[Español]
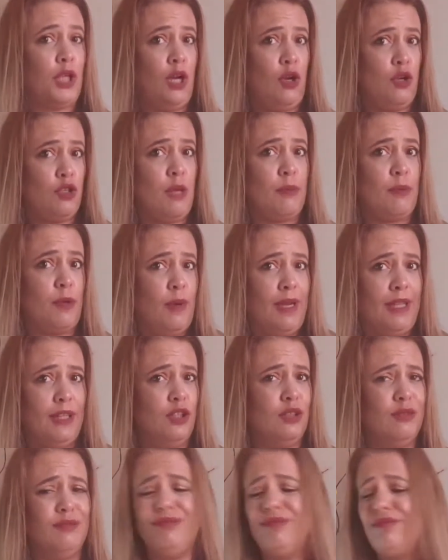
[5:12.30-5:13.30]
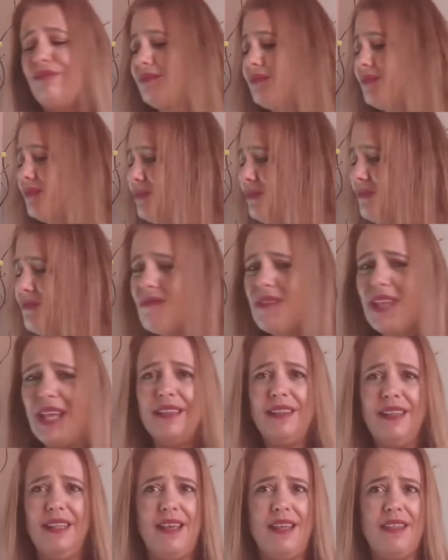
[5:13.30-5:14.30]
porque lo está probando
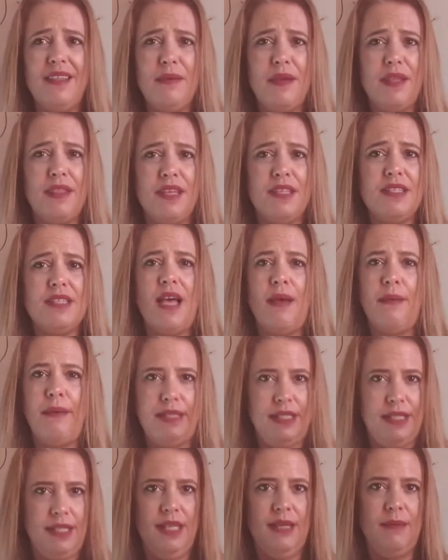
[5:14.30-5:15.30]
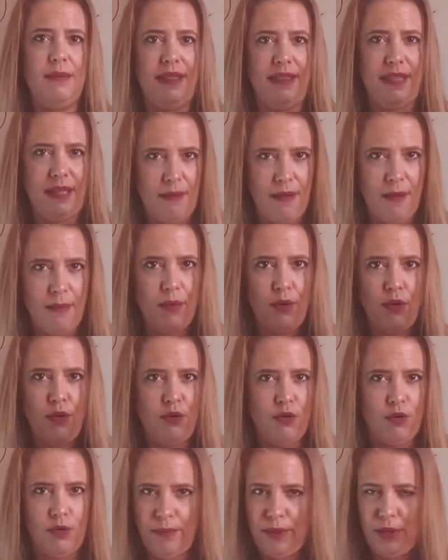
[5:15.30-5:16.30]
cantidad de veces a ver si me entraba
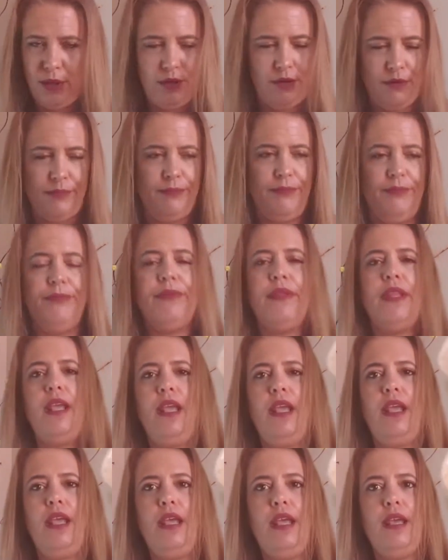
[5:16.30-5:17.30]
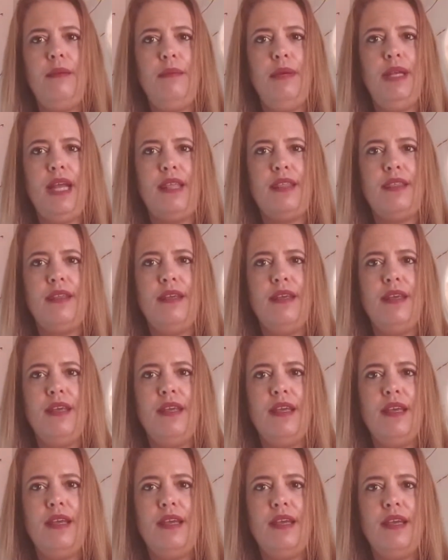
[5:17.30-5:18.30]
por... pero no. Mirad,
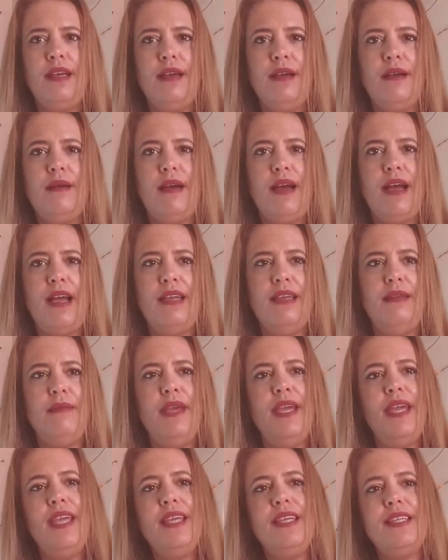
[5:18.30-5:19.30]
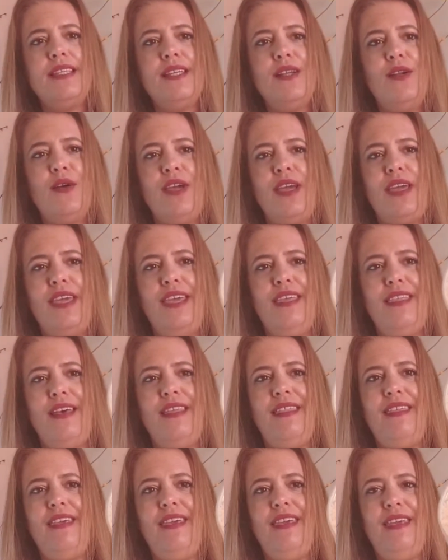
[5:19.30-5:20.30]
ahí veis lo que
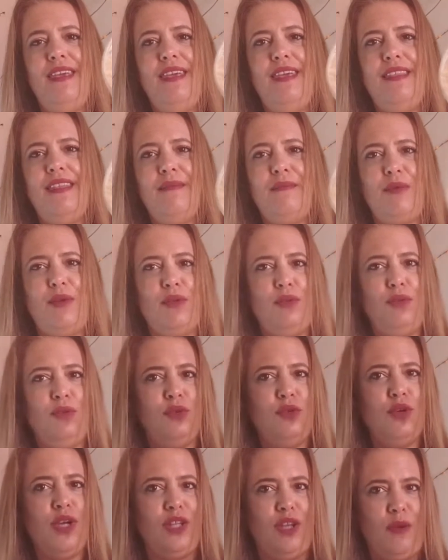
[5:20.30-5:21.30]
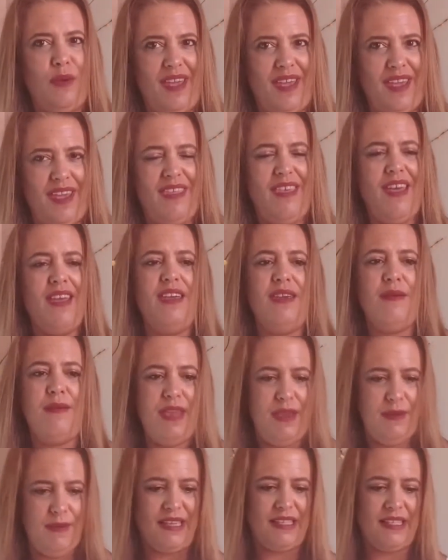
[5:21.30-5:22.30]
queda de, producto, que todavía queda, y,
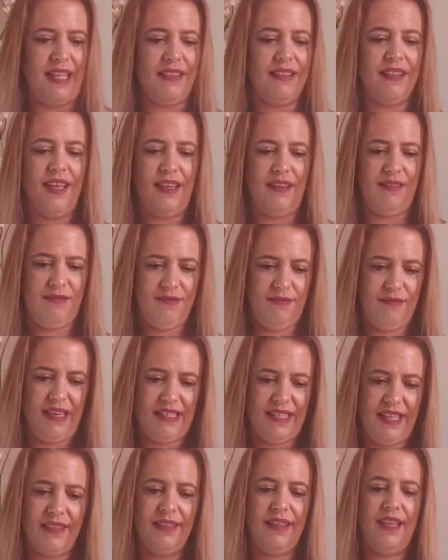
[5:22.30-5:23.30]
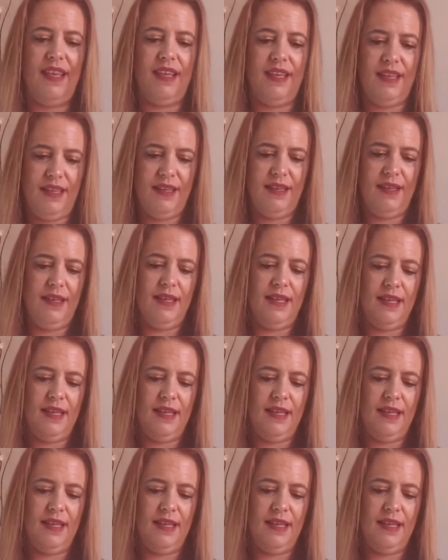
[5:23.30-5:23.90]
y, bastante, bastante,